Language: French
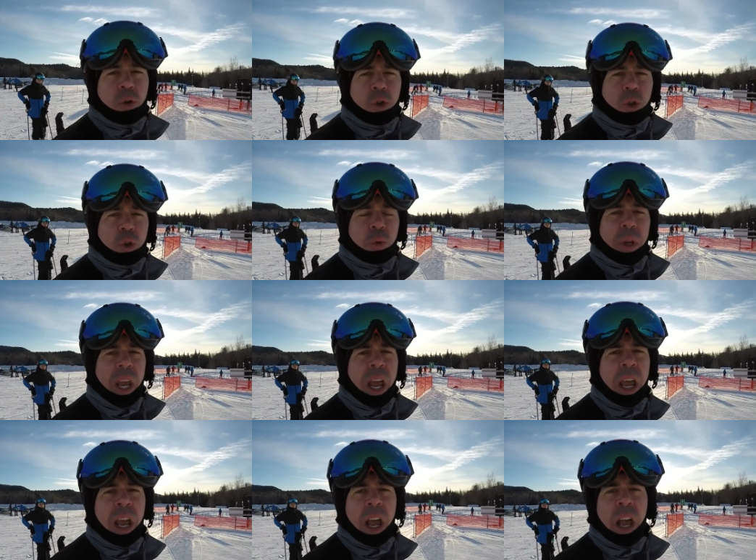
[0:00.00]
aujourd'hui
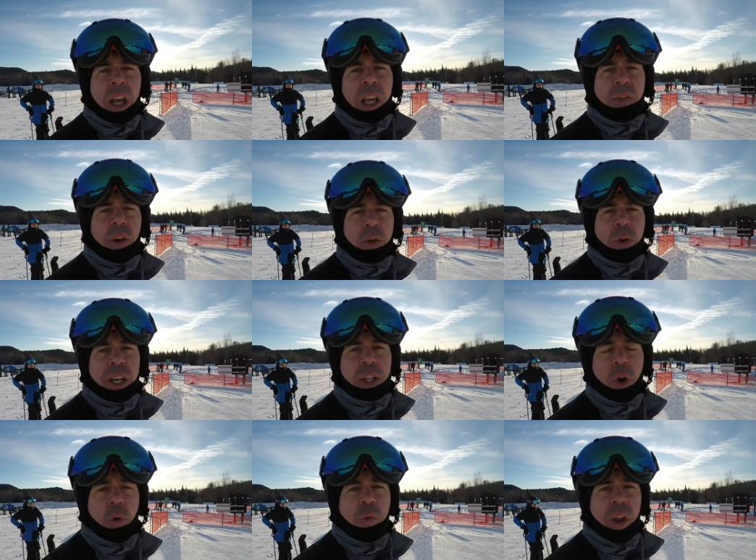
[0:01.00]
qui va nous
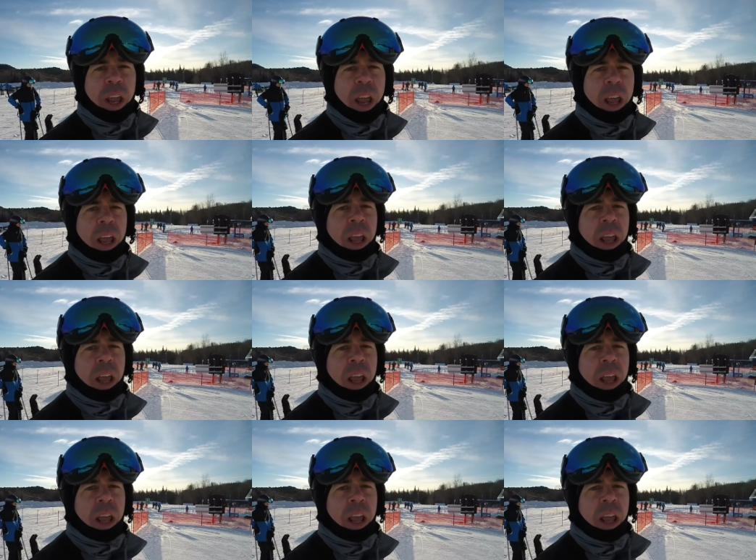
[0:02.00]
réchauffer.